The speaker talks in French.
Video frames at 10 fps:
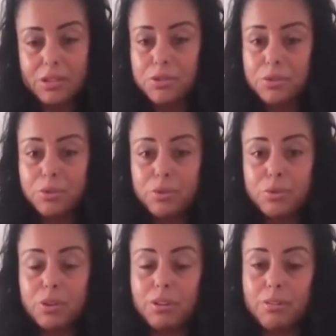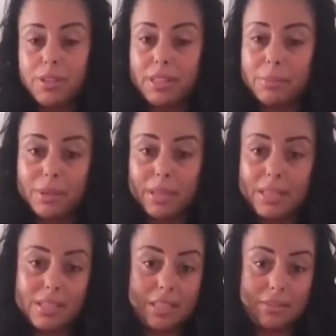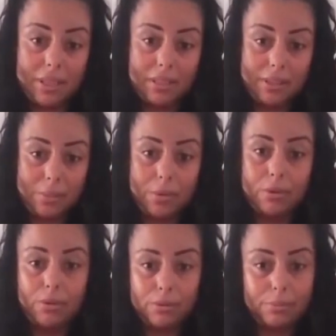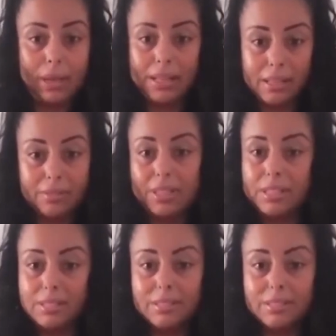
jusqu'au jour qu'en fait ben, j'ai failli vraiment perdre la vie.